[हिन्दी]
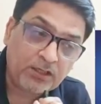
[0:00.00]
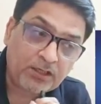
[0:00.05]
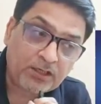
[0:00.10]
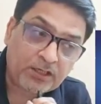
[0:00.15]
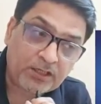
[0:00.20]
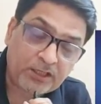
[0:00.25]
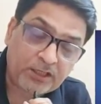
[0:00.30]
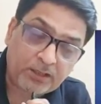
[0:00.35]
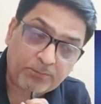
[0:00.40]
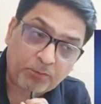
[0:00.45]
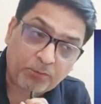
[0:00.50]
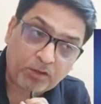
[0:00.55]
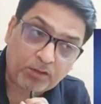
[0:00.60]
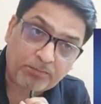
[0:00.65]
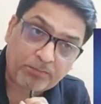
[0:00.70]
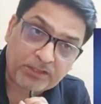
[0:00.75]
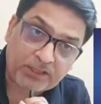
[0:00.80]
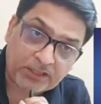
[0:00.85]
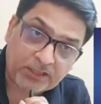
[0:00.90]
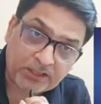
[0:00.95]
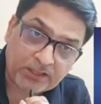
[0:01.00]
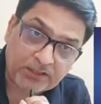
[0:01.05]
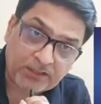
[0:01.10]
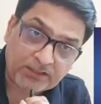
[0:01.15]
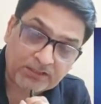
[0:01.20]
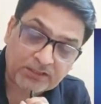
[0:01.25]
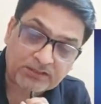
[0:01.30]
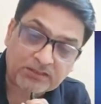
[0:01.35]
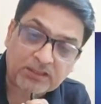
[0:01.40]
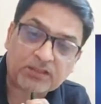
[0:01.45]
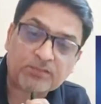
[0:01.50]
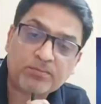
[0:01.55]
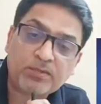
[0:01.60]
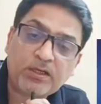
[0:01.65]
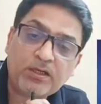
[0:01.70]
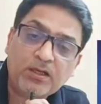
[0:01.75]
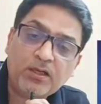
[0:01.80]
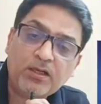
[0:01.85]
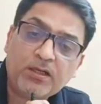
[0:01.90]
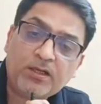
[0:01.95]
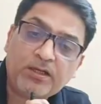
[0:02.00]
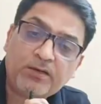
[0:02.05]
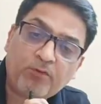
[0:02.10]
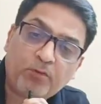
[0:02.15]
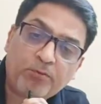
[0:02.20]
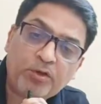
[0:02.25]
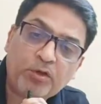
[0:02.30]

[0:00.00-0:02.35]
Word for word: किडनी की प्रॉब्लम भी देखी गई है इसके साथ में कि वो